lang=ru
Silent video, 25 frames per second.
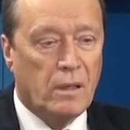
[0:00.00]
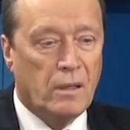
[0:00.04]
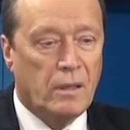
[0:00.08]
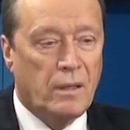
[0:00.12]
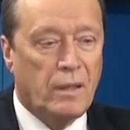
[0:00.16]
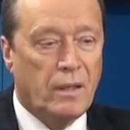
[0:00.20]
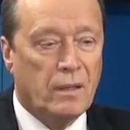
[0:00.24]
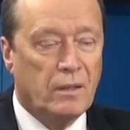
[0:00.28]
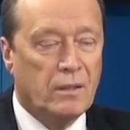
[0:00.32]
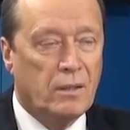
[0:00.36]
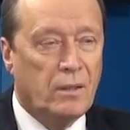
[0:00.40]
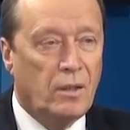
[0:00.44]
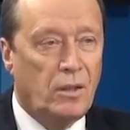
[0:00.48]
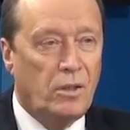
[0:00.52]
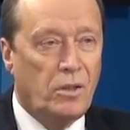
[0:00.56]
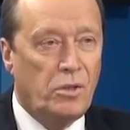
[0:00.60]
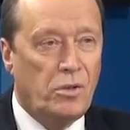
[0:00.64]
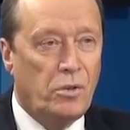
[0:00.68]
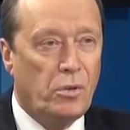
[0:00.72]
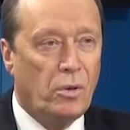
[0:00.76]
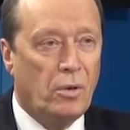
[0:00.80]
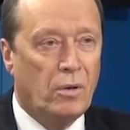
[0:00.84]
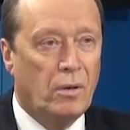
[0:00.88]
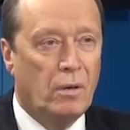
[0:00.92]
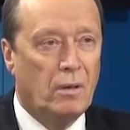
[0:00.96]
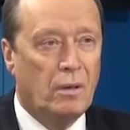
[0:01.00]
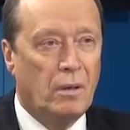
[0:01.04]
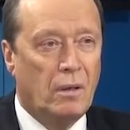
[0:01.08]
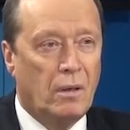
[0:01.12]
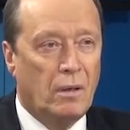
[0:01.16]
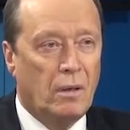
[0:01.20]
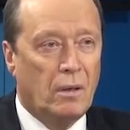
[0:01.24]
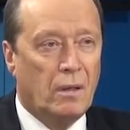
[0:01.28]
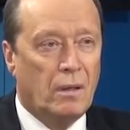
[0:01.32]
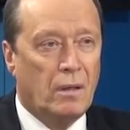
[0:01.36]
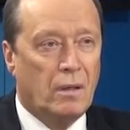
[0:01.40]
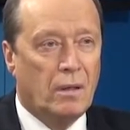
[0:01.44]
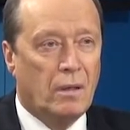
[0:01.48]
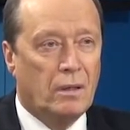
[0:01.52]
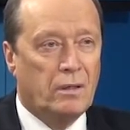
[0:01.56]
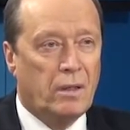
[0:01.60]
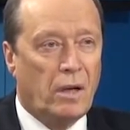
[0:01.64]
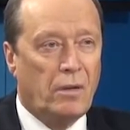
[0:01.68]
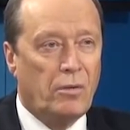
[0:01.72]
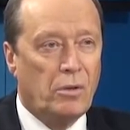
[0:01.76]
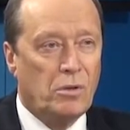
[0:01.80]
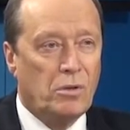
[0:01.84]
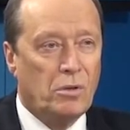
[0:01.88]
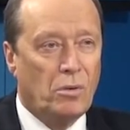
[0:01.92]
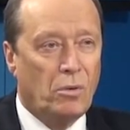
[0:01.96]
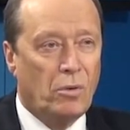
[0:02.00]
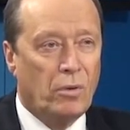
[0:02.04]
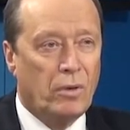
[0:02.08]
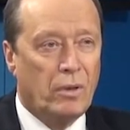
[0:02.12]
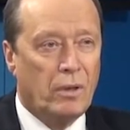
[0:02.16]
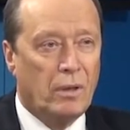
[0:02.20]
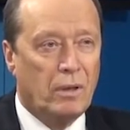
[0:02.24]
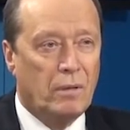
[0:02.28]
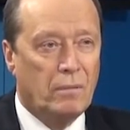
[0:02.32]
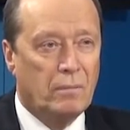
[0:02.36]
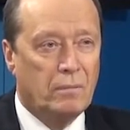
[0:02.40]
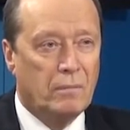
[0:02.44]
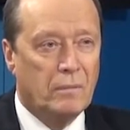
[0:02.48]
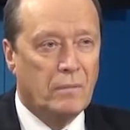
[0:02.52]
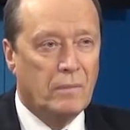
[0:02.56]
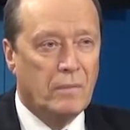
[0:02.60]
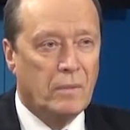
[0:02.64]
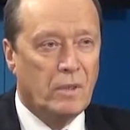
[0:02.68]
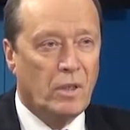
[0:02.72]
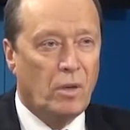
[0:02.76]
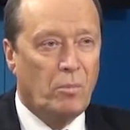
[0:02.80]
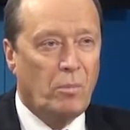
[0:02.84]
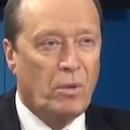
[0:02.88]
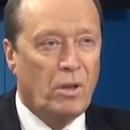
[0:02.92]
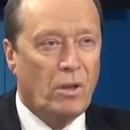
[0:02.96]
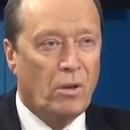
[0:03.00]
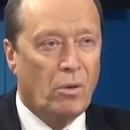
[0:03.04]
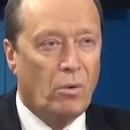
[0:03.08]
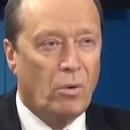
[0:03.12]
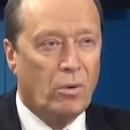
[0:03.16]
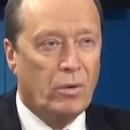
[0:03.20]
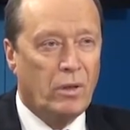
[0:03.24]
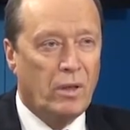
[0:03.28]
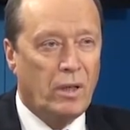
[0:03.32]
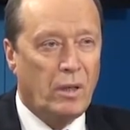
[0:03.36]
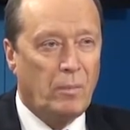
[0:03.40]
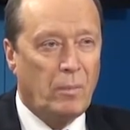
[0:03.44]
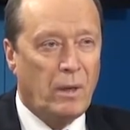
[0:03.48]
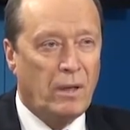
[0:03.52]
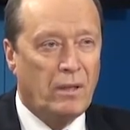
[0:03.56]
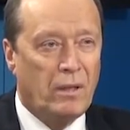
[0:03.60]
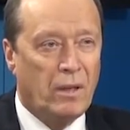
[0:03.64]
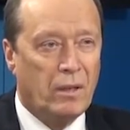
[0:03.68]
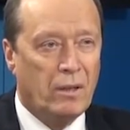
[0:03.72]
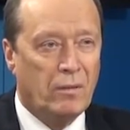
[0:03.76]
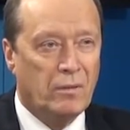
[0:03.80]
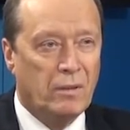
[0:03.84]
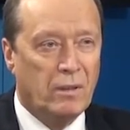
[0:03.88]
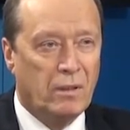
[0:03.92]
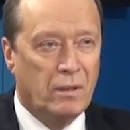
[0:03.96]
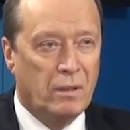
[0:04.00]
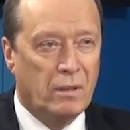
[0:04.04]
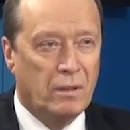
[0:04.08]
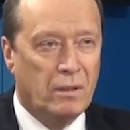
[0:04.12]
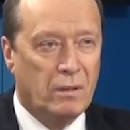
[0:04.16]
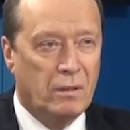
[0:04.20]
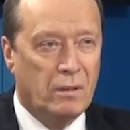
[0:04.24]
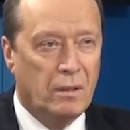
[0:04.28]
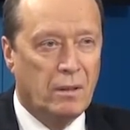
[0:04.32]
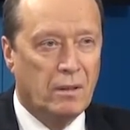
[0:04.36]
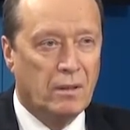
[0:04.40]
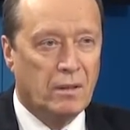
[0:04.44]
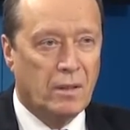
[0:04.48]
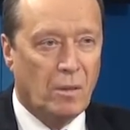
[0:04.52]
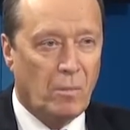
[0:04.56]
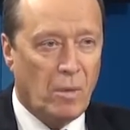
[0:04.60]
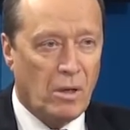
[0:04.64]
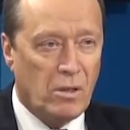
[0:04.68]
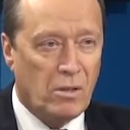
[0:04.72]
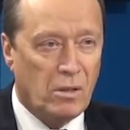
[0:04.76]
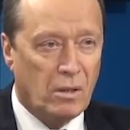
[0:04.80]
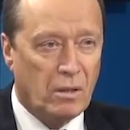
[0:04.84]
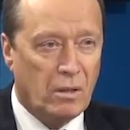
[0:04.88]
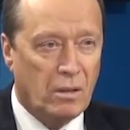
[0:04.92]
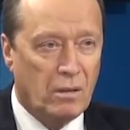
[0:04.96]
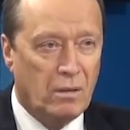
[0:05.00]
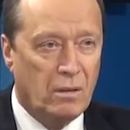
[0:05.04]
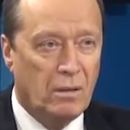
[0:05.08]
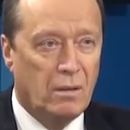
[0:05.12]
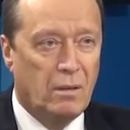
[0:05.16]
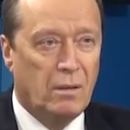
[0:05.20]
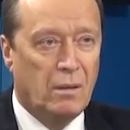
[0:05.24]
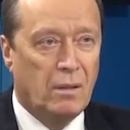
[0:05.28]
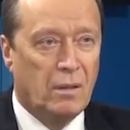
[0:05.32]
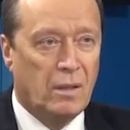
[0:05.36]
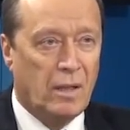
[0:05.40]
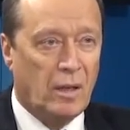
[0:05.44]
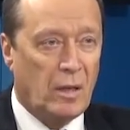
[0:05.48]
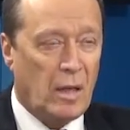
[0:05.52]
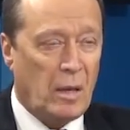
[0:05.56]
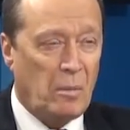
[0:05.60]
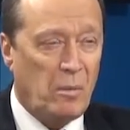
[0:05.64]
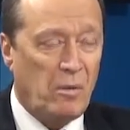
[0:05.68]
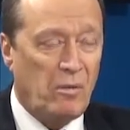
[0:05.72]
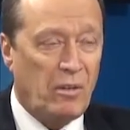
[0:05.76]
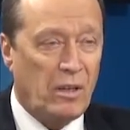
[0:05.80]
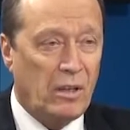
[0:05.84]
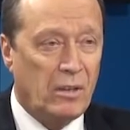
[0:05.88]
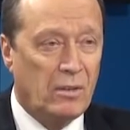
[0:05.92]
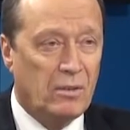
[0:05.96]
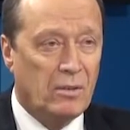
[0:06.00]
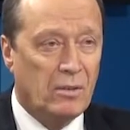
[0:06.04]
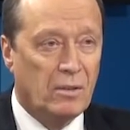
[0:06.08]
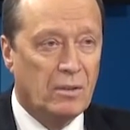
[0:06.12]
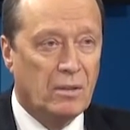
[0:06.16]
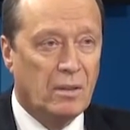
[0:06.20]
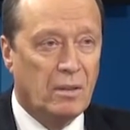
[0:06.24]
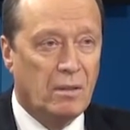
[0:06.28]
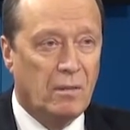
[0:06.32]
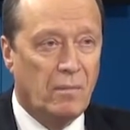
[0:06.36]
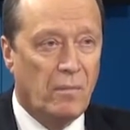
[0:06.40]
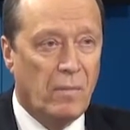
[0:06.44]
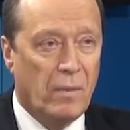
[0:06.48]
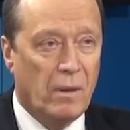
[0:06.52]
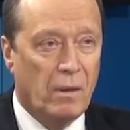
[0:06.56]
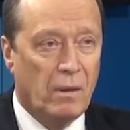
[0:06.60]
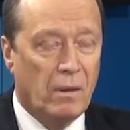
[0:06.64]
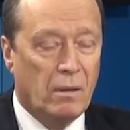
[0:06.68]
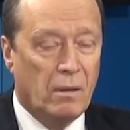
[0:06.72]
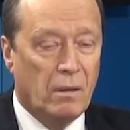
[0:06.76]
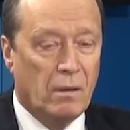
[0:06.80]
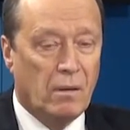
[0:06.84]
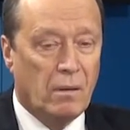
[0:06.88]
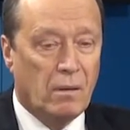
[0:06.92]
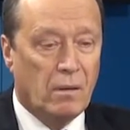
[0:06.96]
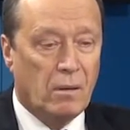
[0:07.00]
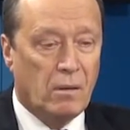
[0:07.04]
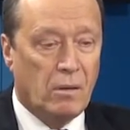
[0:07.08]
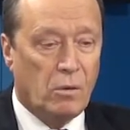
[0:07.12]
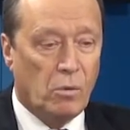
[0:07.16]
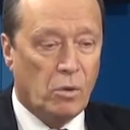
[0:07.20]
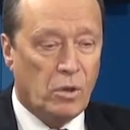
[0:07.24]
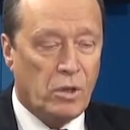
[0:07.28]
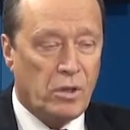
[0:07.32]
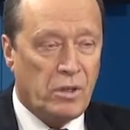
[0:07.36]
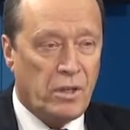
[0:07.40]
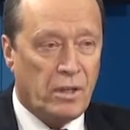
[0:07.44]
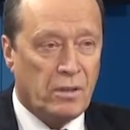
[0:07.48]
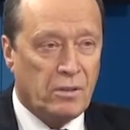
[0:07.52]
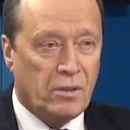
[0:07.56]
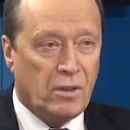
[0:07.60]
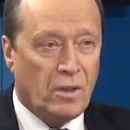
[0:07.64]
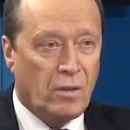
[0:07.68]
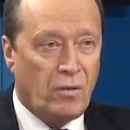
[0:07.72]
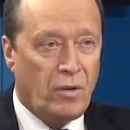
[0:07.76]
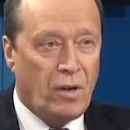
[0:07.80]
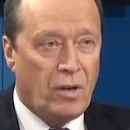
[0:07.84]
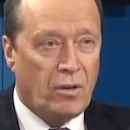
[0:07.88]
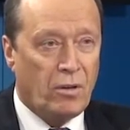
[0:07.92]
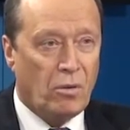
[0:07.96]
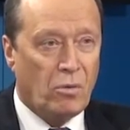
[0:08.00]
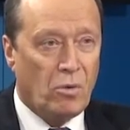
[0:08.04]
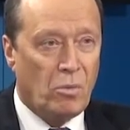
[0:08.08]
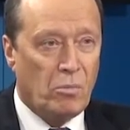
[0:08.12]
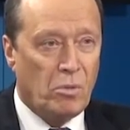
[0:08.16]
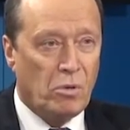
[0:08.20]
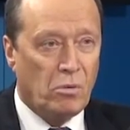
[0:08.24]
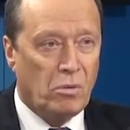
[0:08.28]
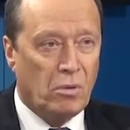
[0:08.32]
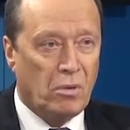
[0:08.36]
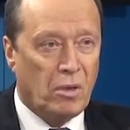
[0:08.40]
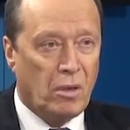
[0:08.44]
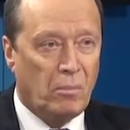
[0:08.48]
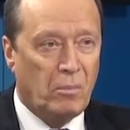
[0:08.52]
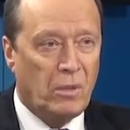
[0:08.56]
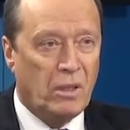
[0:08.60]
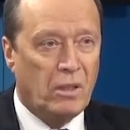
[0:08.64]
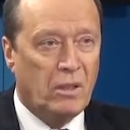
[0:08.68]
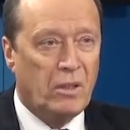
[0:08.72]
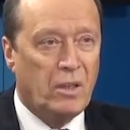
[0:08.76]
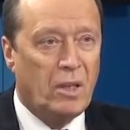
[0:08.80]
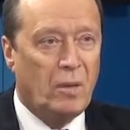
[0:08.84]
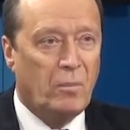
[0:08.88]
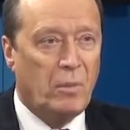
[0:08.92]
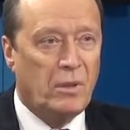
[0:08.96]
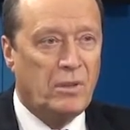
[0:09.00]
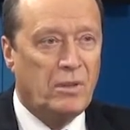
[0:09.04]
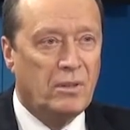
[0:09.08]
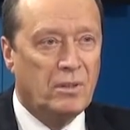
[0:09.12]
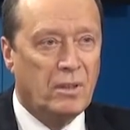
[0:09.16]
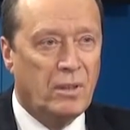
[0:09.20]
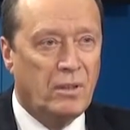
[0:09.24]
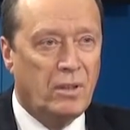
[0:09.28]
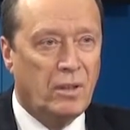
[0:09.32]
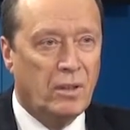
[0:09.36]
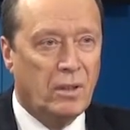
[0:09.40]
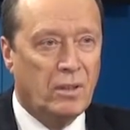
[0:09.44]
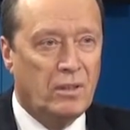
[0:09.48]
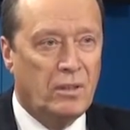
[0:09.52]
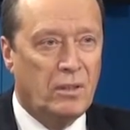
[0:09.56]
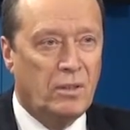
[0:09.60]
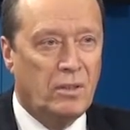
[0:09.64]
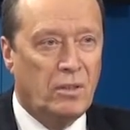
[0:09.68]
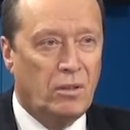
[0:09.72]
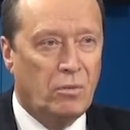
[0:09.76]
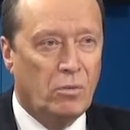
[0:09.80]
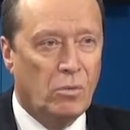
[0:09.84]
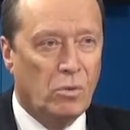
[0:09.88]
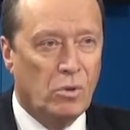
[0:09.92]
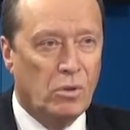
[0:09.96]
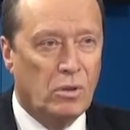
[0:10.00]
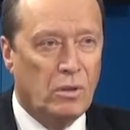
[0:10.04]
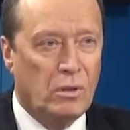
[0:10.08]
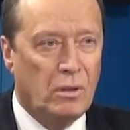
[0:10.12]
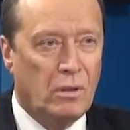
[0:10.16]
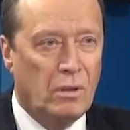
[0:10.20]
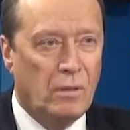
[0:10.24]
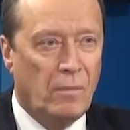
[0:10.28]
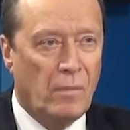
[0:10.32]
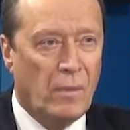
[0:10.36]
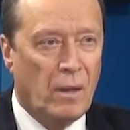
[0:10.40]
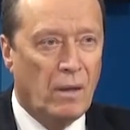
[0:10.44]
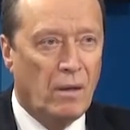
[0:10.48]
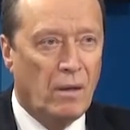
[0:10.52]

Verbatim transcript: не остыли еще от революционной терминологии майдановских замашек, так я бы выразился, и уже сейчас заявлять о том, что нам никакие оппозиционеры здесь не нужны,